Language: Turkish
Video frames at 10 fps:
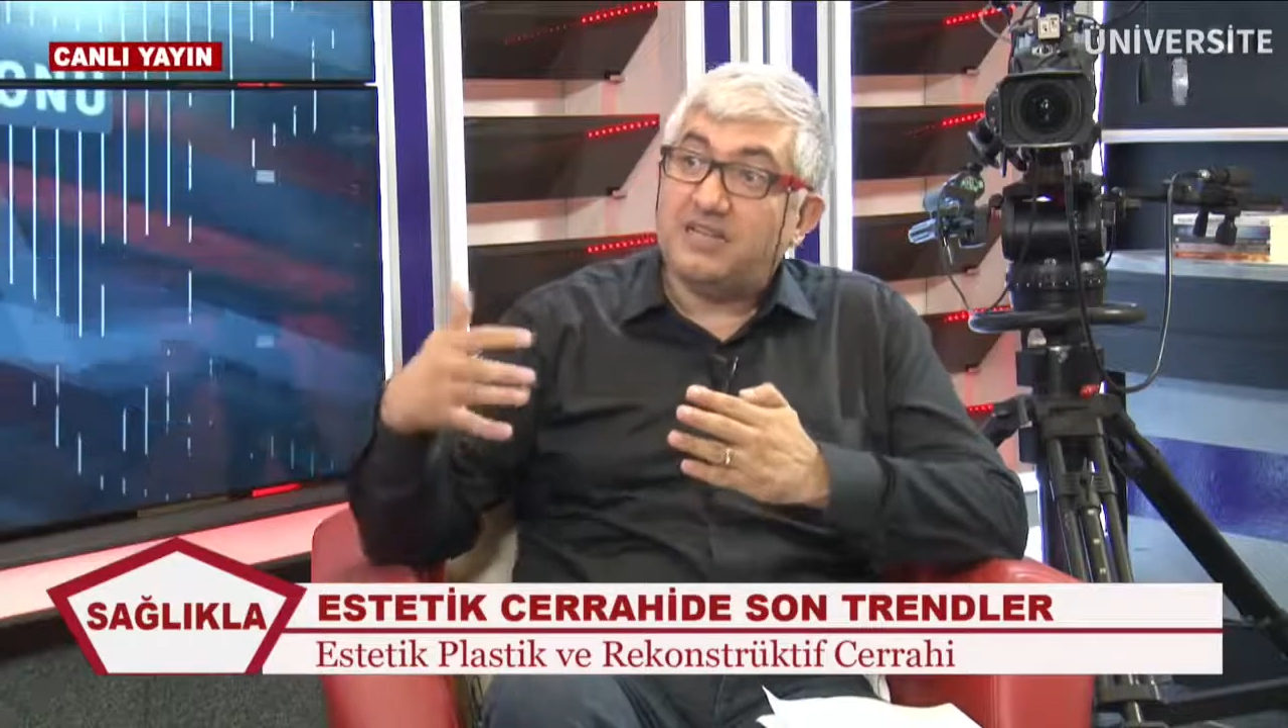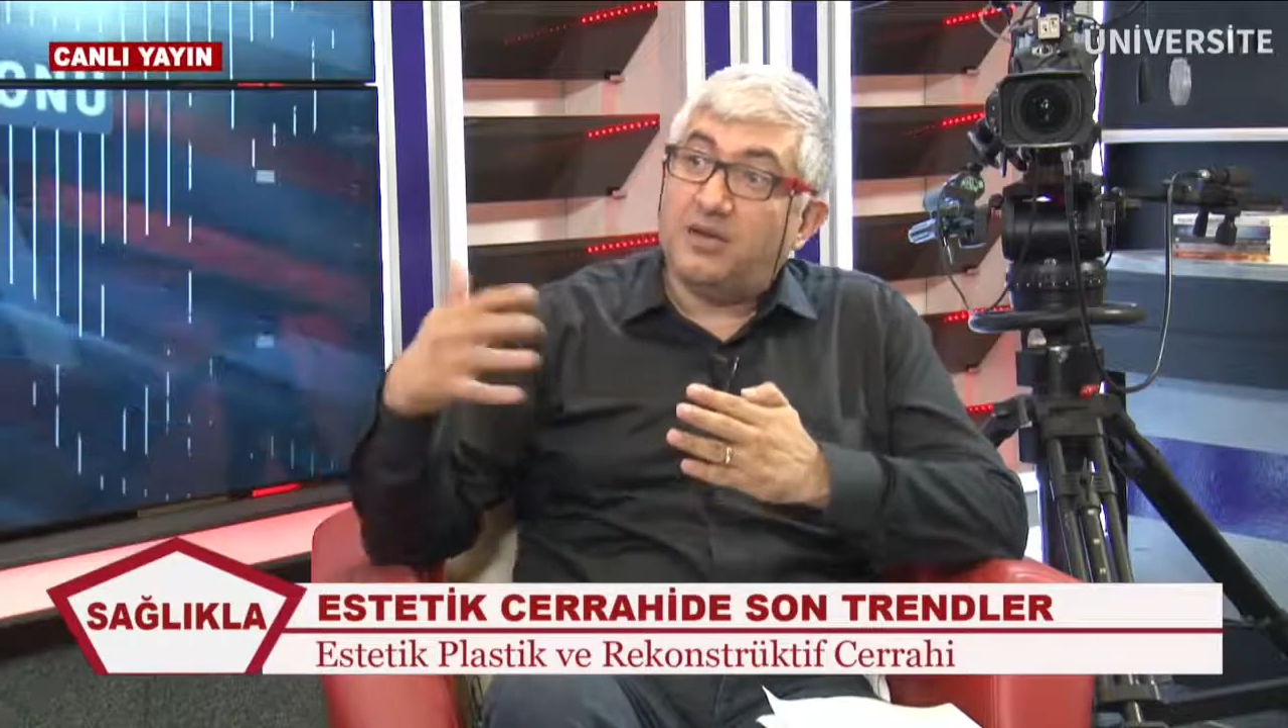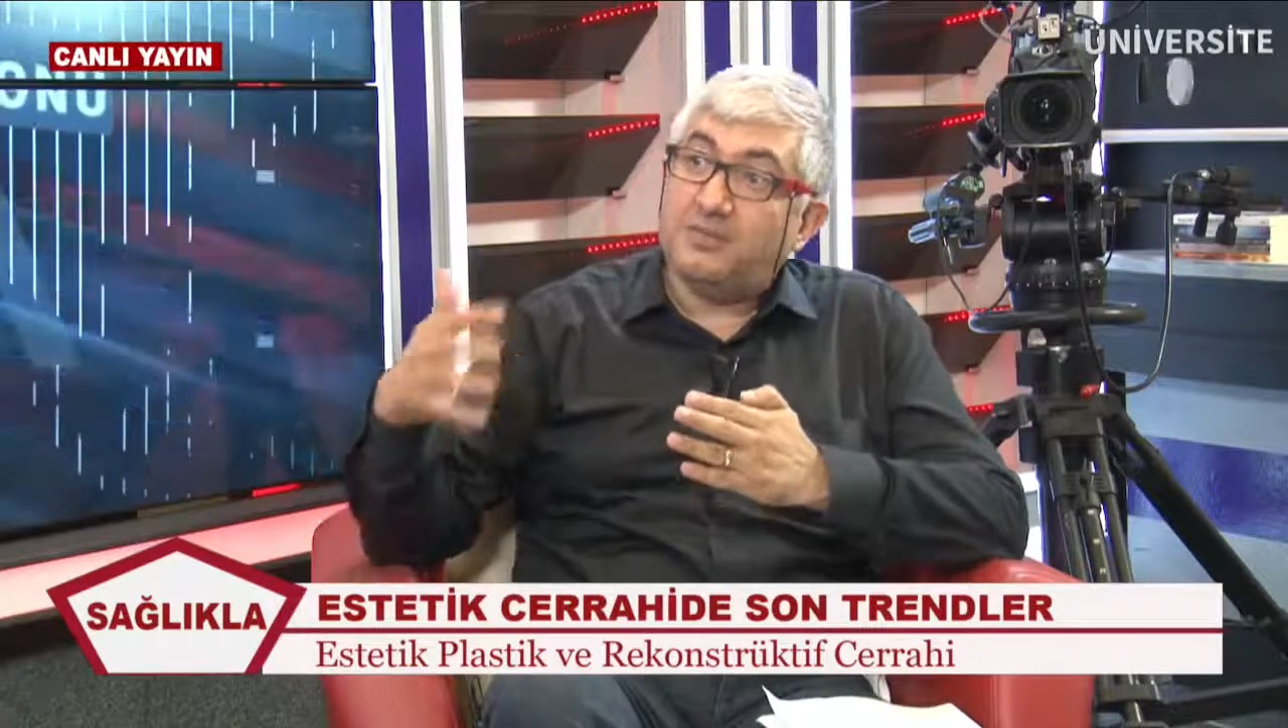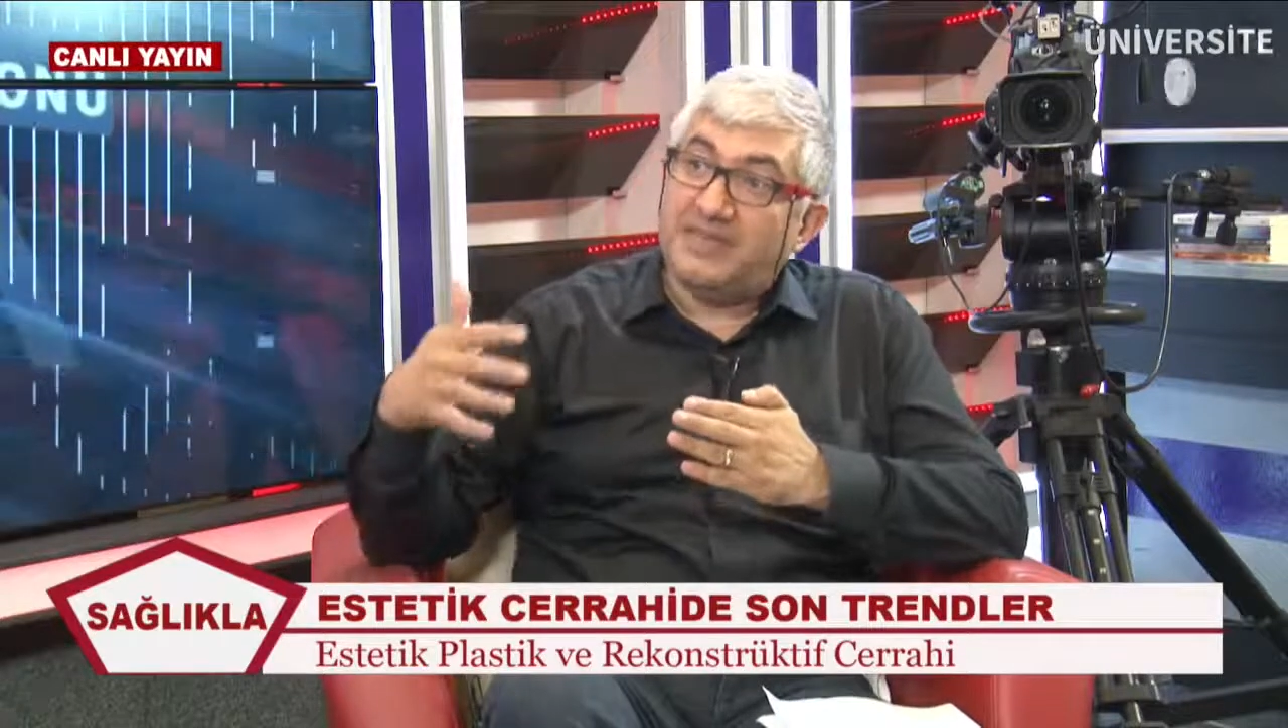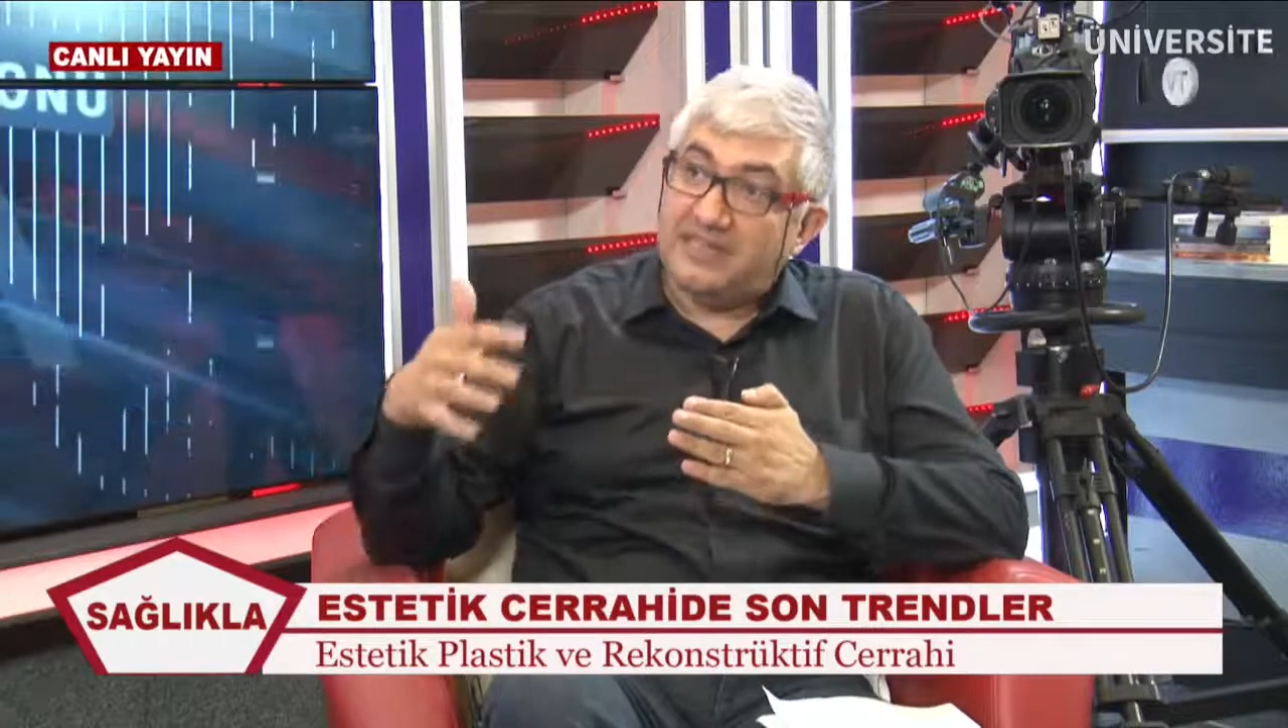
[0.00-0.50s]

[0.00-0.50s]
tahmin